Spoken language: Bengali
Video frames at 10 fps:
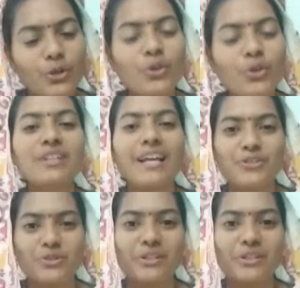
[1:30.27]
তখনকার
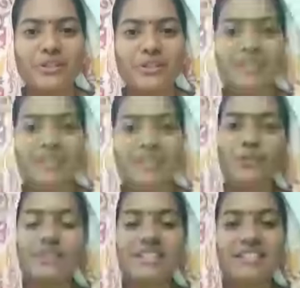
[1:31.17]
সময়
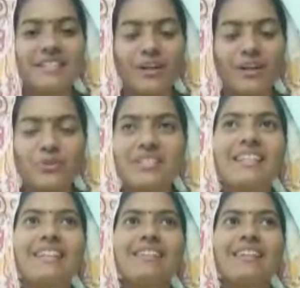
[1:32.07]
যখন শেষে ঠাকুর
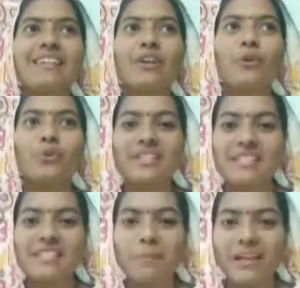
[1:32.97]
ছিলেন
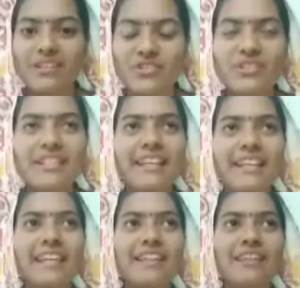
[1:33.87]
ওড়িশা বালেশ্বর
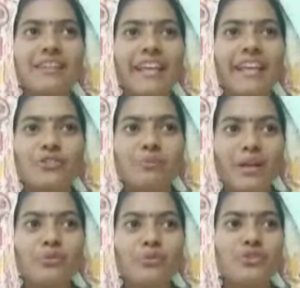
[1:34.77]
থেকে একজন
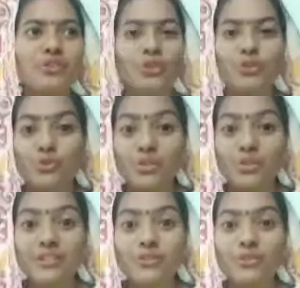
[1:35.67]
মানুষ
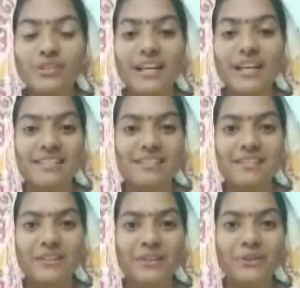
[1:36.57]
সুশীল চন্দ্র দাস
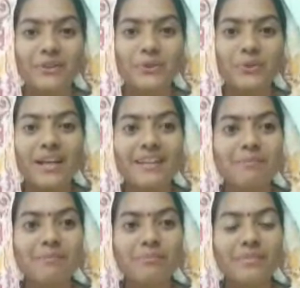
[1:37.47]
ওনার
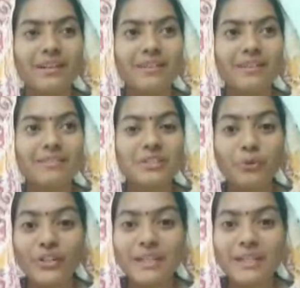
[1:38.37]

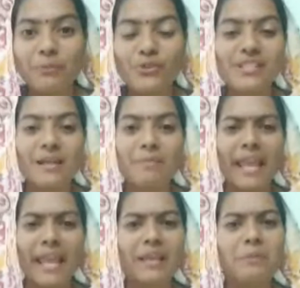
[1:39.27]
জীবনীটা পড়ছিলাম
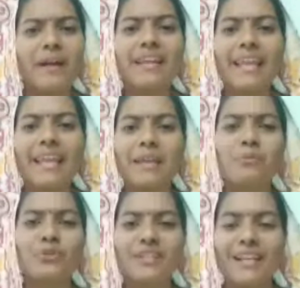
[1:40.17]
একবারে
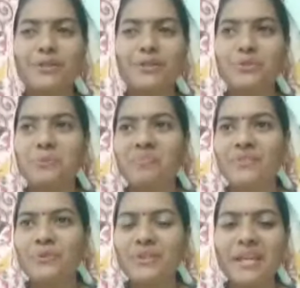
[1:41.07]
একমতনই লাগলো
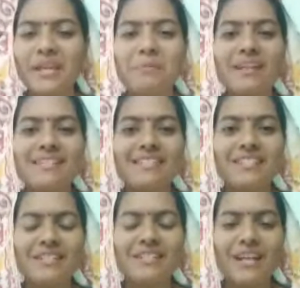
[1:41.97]
উনি একবার যে
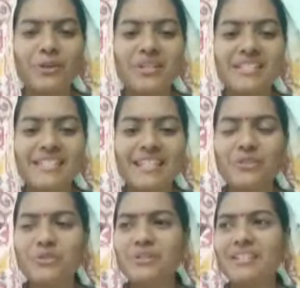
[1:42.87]
শেষে ঠাকুরকে
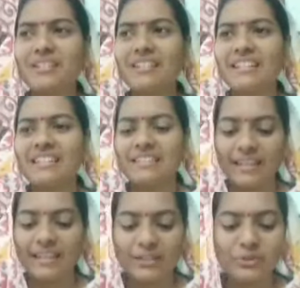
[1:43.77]
জিজ্ঞেস করছেন
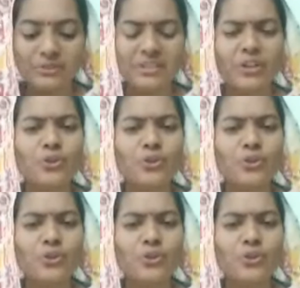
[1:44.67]
ঠাকুর